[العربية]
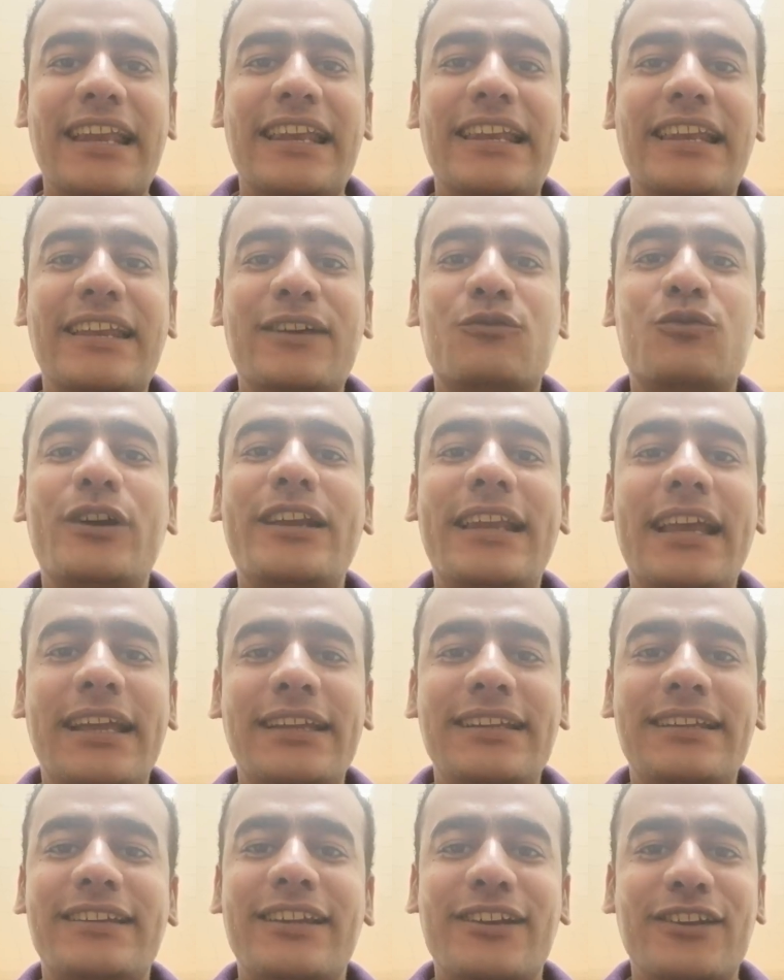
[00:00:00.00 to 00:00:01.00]

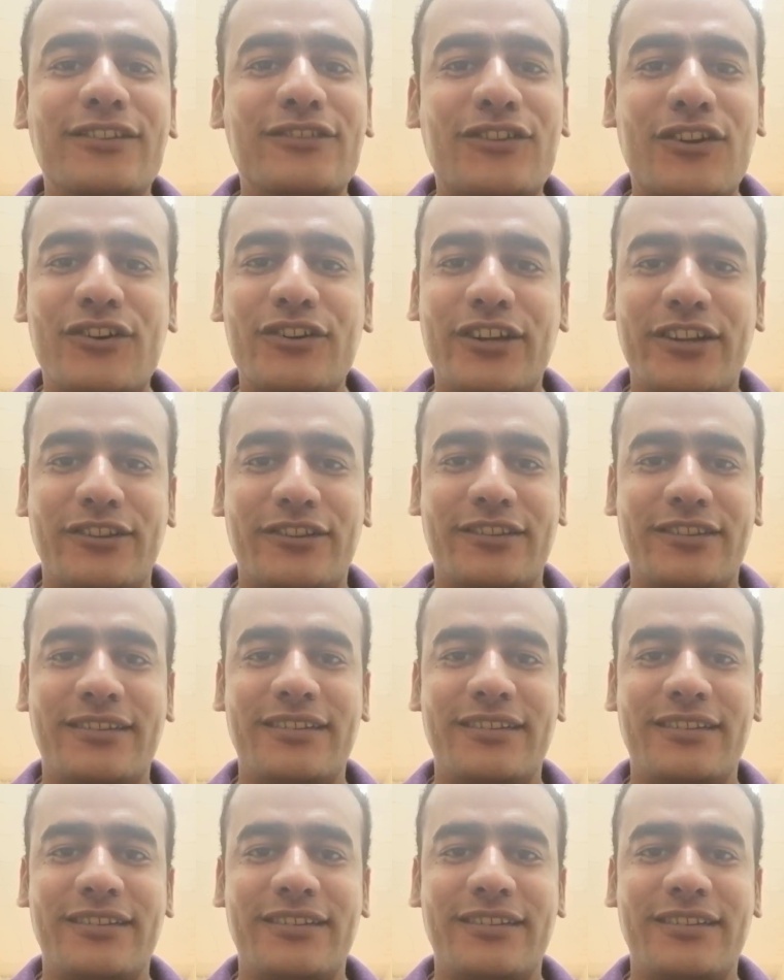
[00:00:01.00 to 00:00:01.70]
لولادة الإنترنت